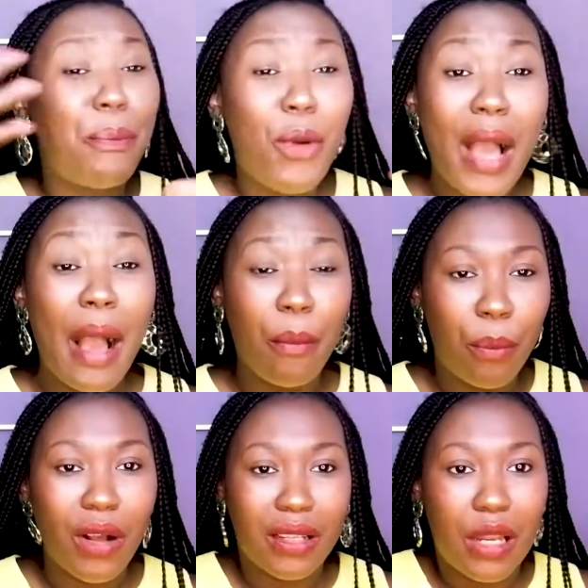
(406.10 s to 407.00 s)
peu
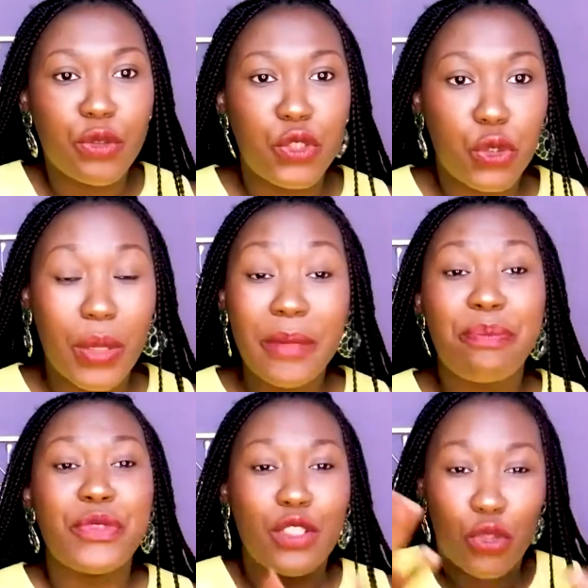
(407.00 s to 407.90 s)
importe là où tu
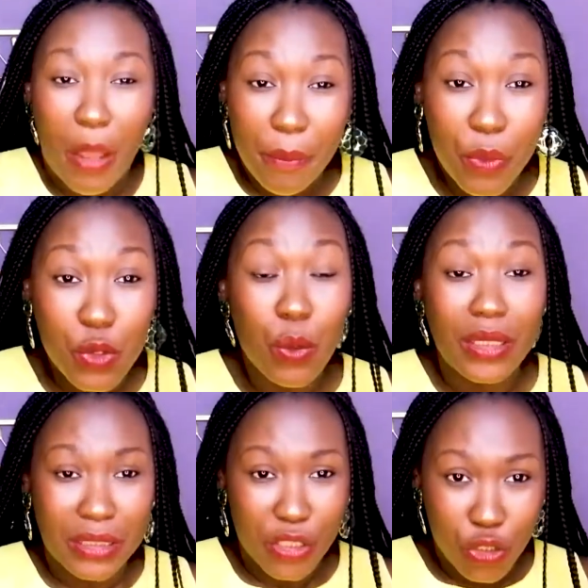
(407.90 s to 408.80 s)
es, tu as
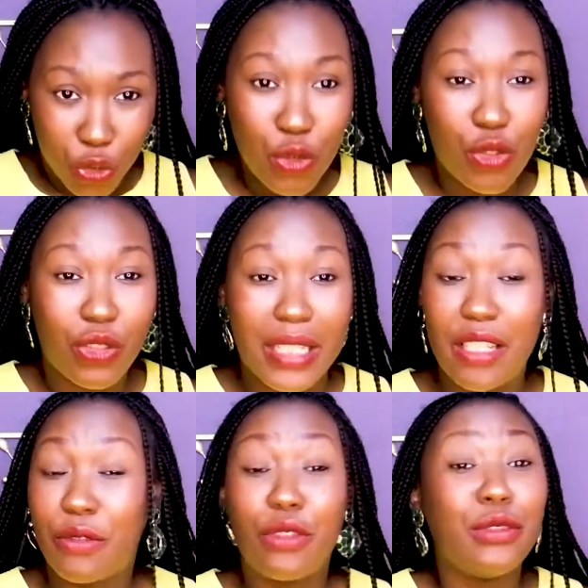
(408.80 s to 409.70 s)
besoin juste d'un
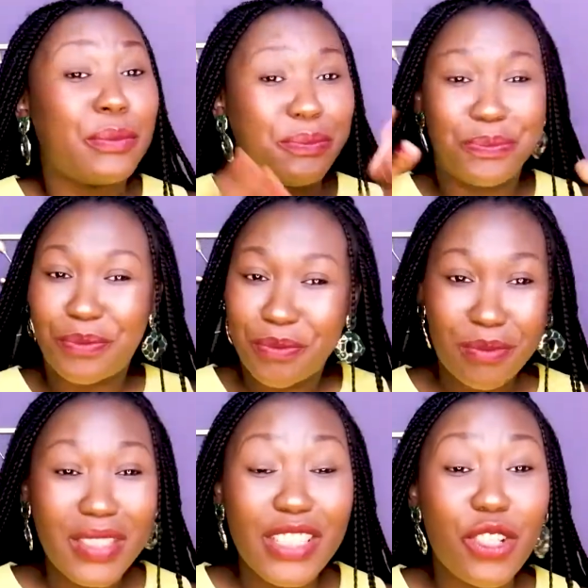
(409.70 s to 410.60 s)
téléphone
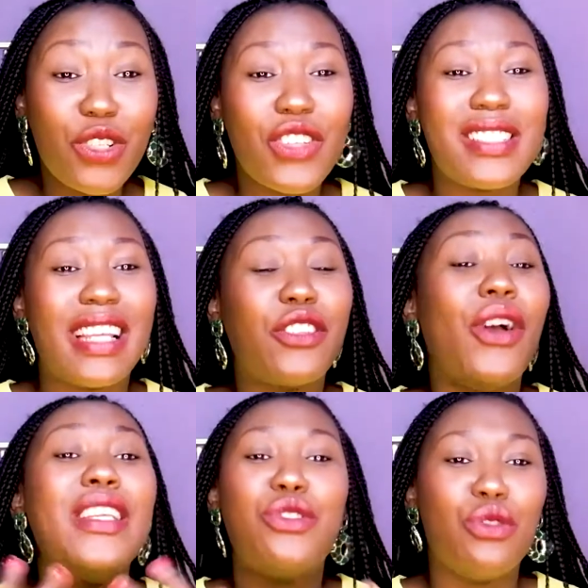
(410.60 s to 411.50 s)
d'un
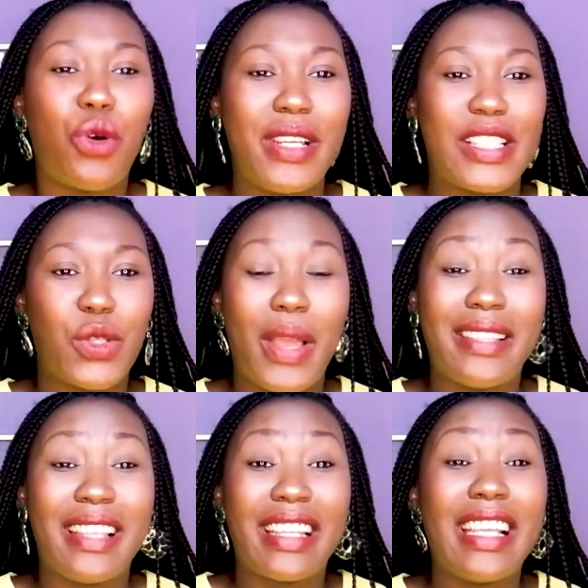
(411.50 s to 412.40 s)
ordinateur et d'une connexion
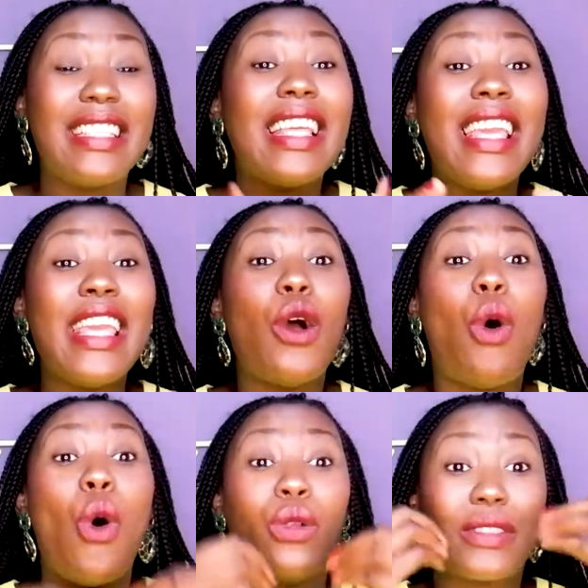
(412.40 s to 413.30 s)
internet et
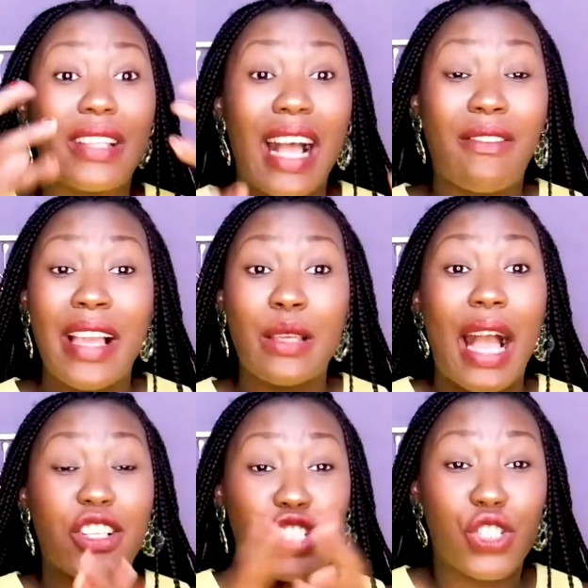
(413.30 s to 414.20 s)
on travaille
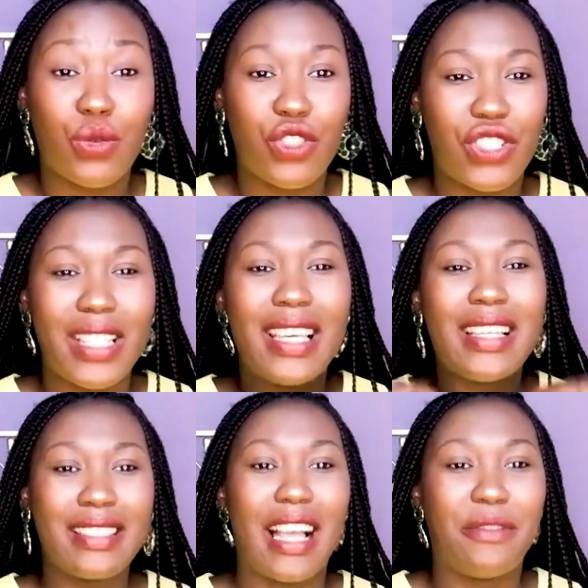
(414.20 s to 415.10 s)
à changer
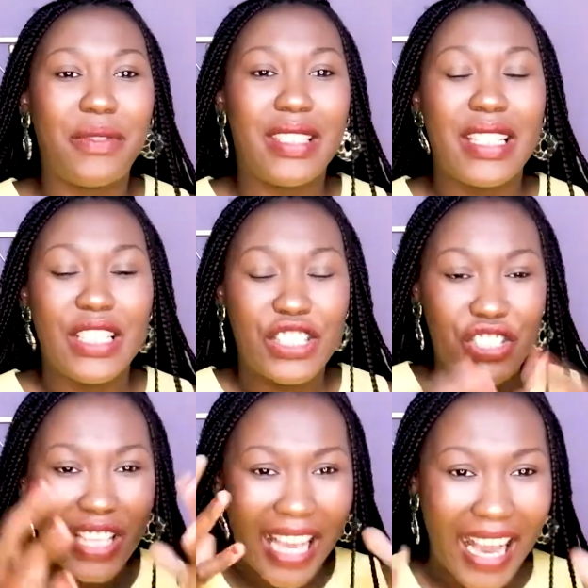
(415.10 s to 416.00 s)
ta vie.
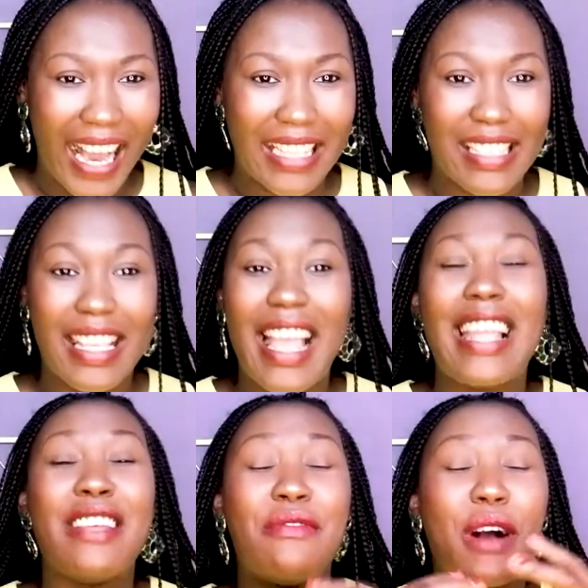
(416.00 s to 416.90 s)
J'ai hâte.
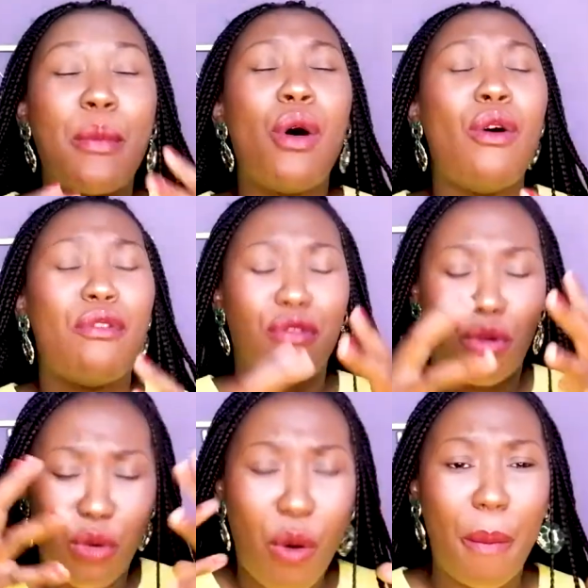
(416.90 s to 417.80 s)
Elle est vraiment
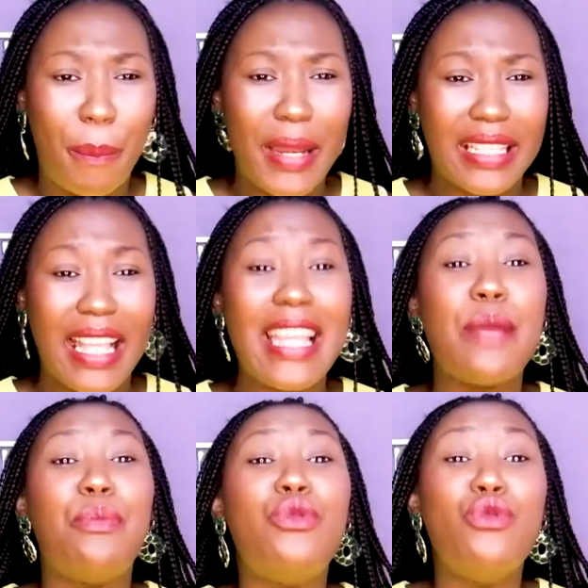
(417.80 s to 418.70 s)
complète.
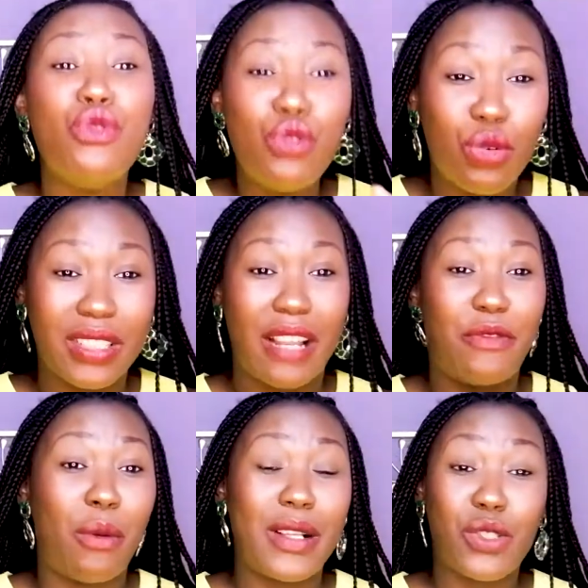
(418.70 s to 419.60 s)
Elle est plus lourde la
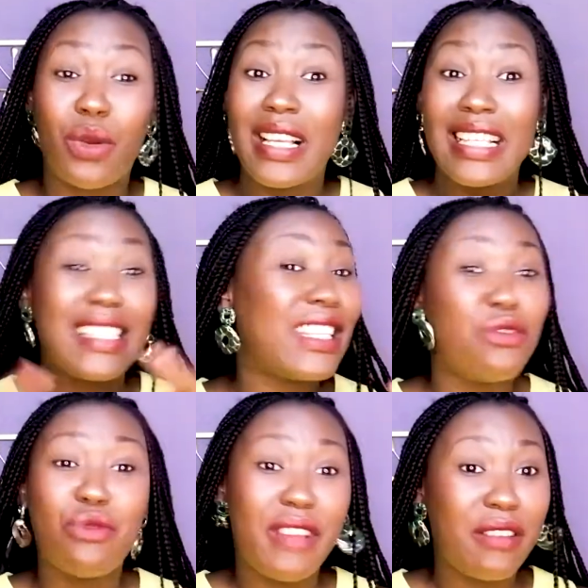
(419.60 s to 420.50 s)
formation,
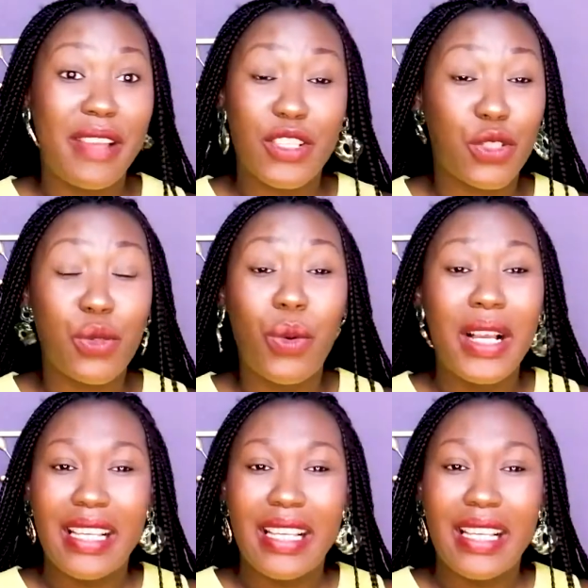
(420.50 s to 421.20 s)
cette nouvelle version